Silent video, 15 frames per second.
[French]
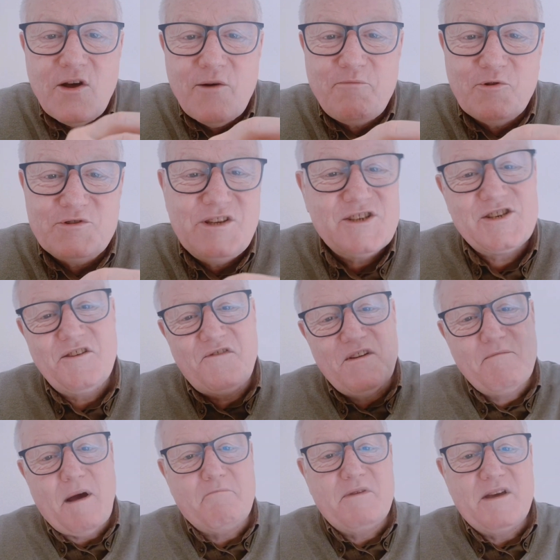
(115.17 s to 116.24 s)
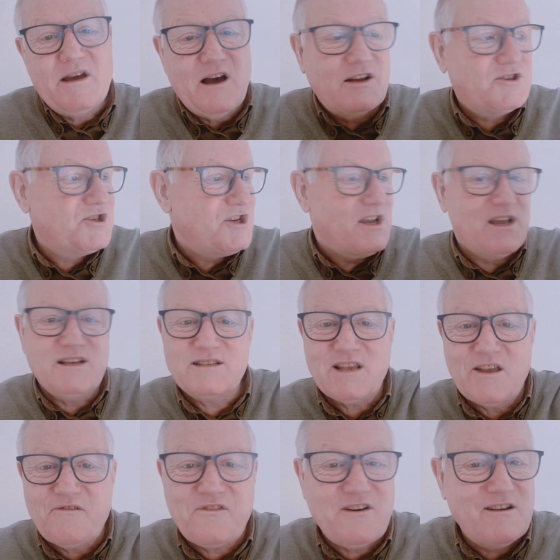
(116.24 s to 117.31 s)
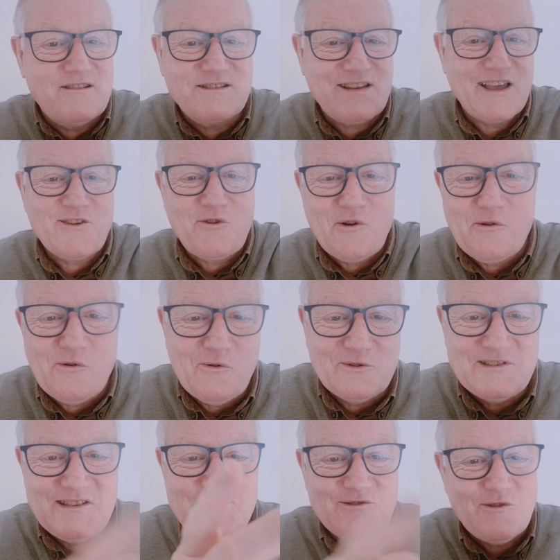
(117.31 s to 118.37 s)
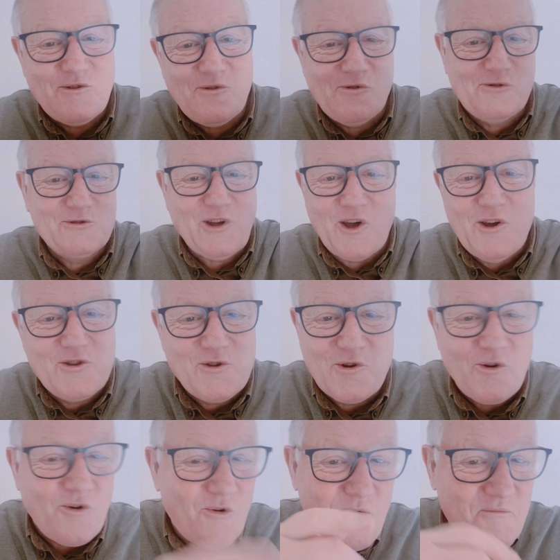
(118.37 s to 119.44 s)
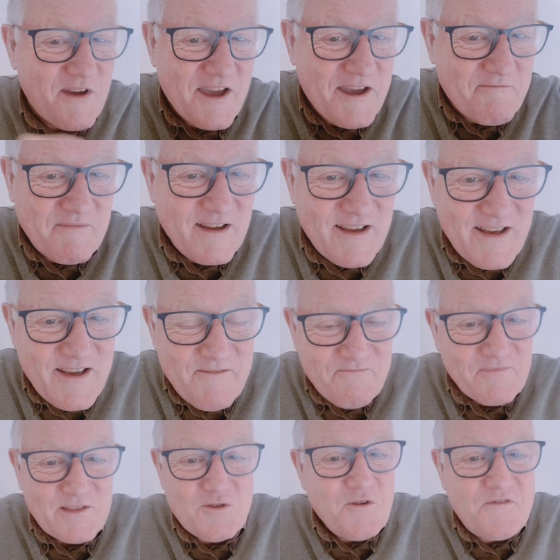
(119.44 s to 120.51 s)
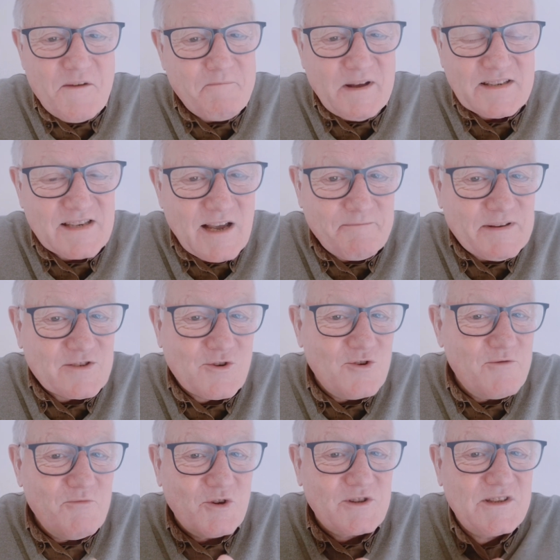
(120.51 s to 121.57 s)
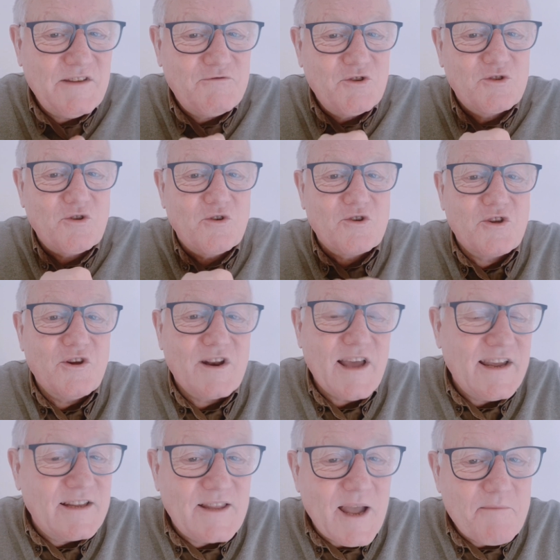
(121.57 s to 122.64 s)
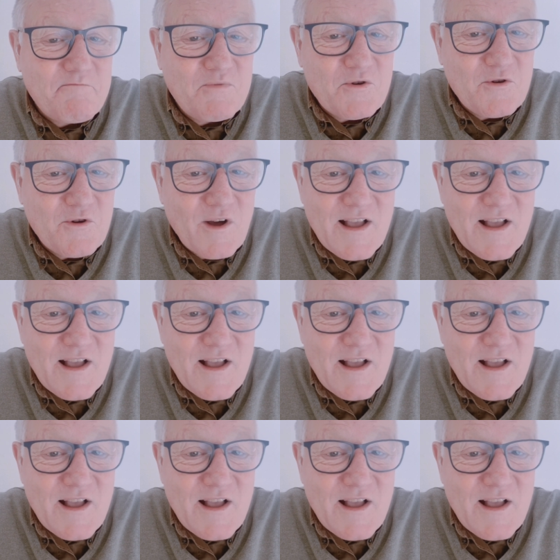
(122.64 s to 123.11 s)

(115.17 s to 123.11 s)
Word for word: pour dire j'ai fait ma BA, tiens, 5 francs, 5 euros, 10 euros, 1 euro même. Ne fais pas ça parce que le motif de ton cœur là est impur.